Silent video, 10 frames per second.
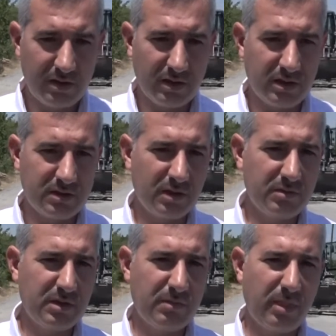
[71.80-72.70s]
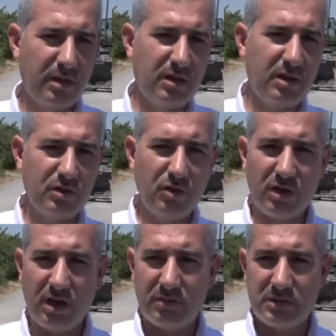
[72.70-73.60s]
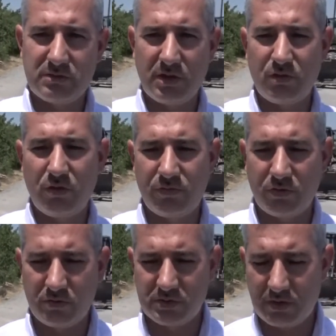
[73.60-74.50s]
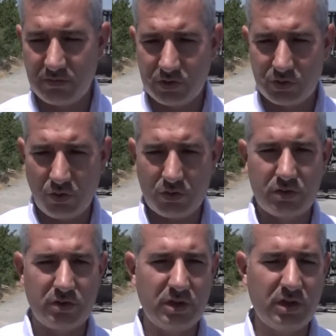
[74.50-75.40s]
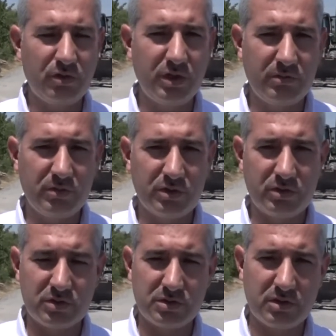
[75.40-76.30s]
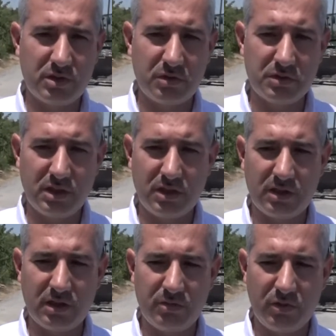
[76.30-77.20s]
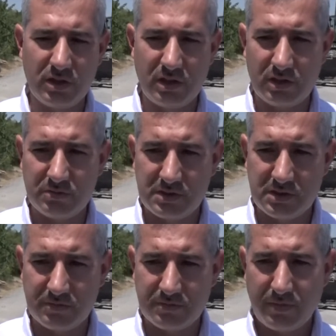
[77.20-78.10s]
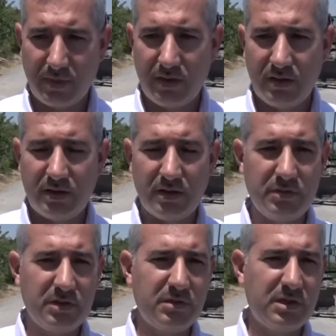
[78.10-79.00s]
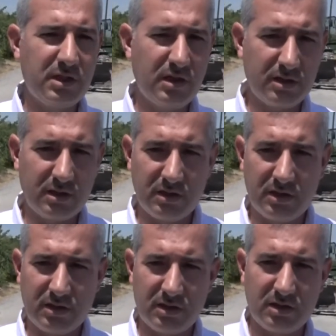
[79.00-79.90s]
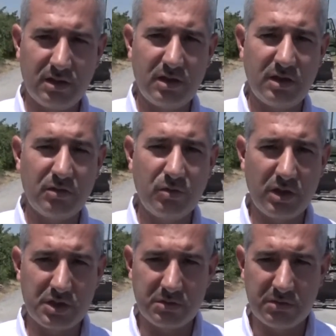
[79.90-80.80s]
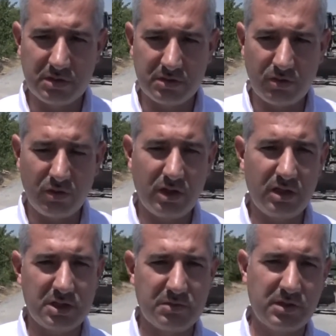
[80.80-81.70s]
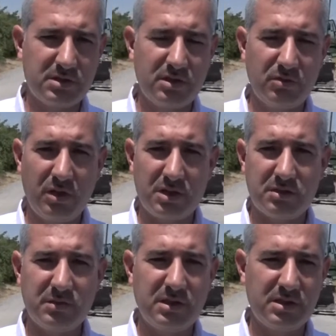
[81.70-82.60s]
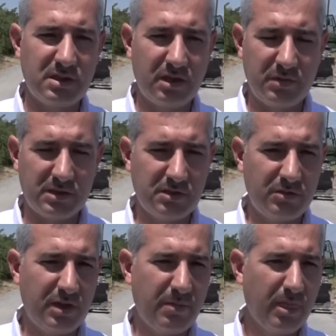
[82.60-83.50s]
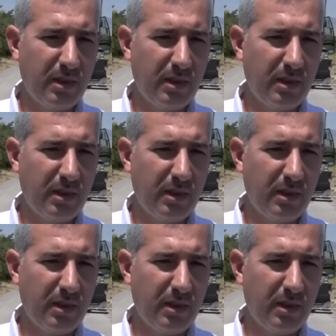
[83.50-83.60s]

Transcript: E, tabii e, yol ağımız ve konforumuza biz çok e, önem veriyoruz. E, özellikle bölgelerimizin e, birbirine yakınlığı, e, ulaşımın kolaylaşması, ulaşımın hızlanması ve